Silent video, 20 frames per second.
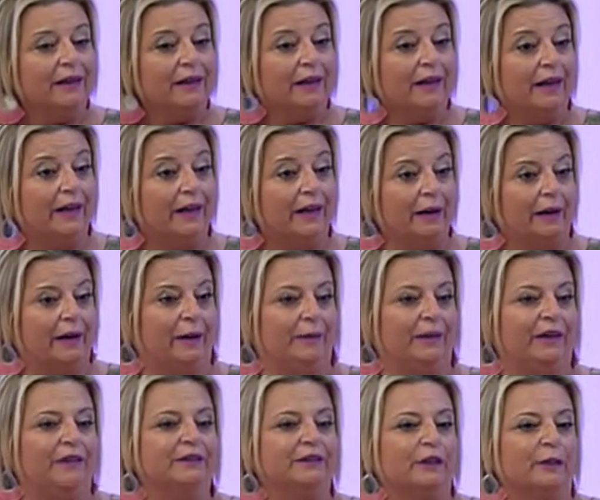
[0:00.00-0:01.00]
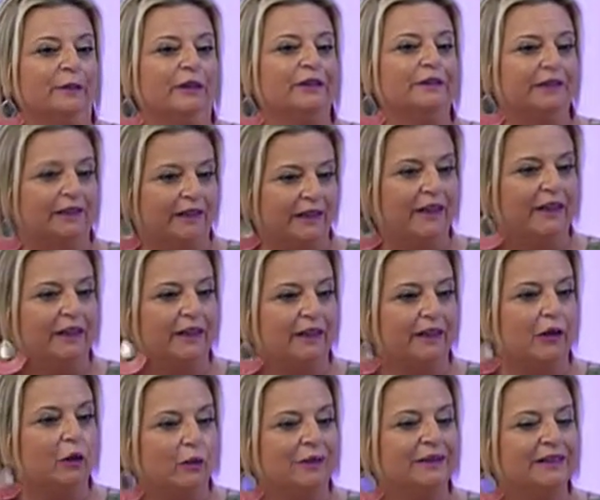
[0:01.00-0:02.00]
que evidentemente eh,
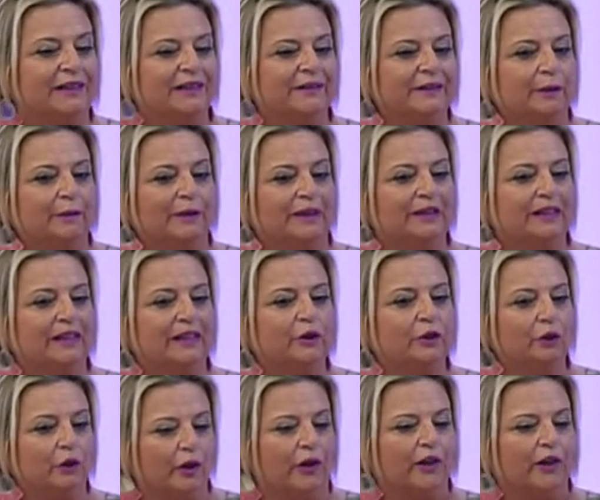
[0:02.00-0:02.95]
lo están demandando,